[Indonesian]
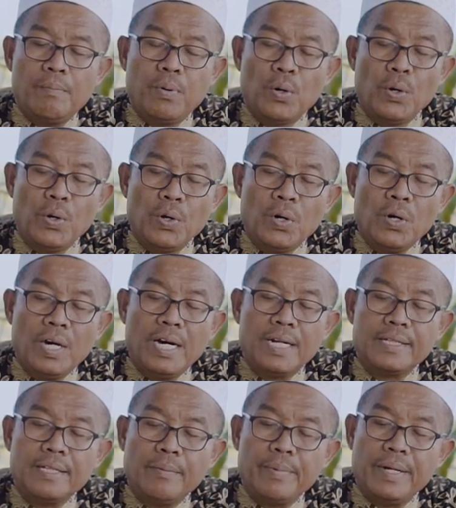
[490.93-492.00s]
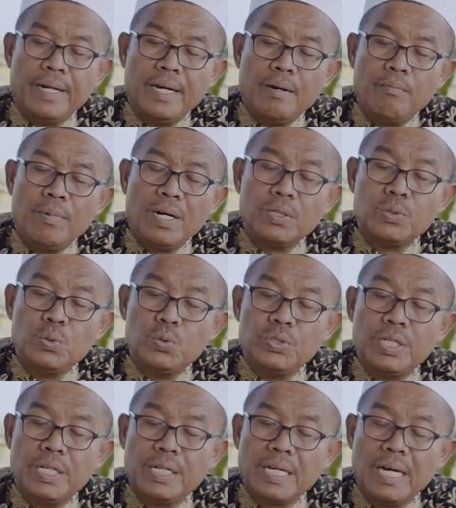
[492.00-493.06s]
bondo harta benda
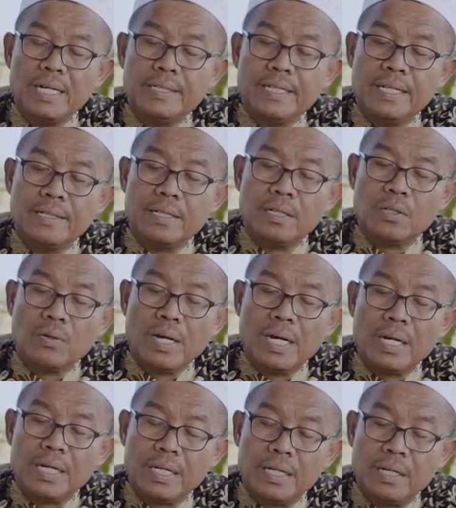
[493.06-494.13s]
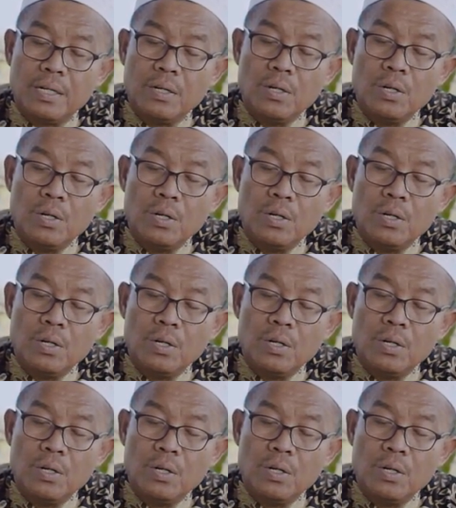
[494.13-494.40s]
maksusin kang den akan